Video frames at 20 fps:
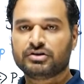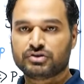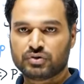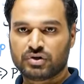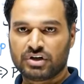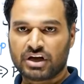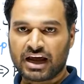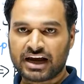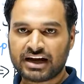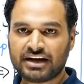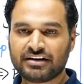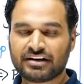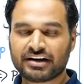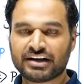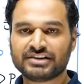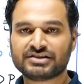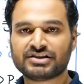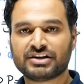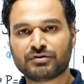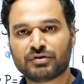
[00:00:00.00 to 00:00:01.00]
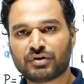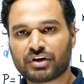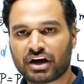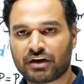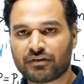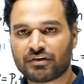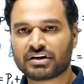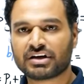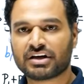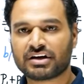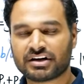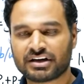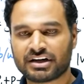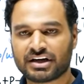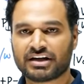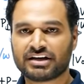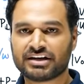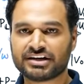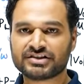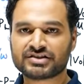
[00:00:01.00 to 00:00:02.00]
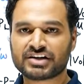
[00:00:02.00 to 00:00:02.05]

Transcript: जो लाइट रेज है वो ट्रेवल कर रही है यानी